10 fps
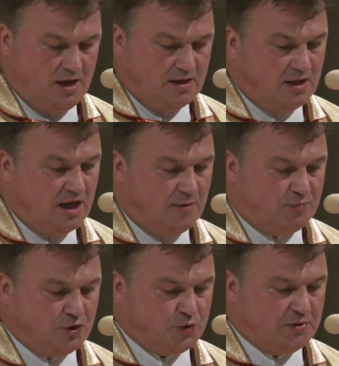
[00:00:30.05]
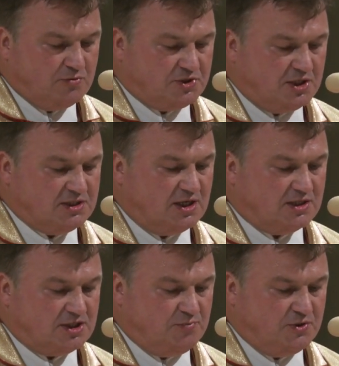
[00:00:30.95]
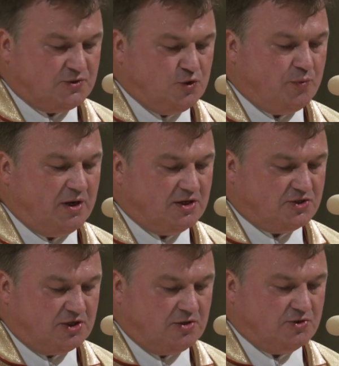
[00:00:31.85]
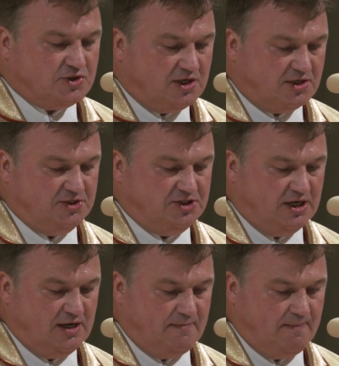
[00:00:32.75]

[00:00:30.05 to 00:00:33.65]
na prośbę księdza arcybiskupa Grzegorza Rysia,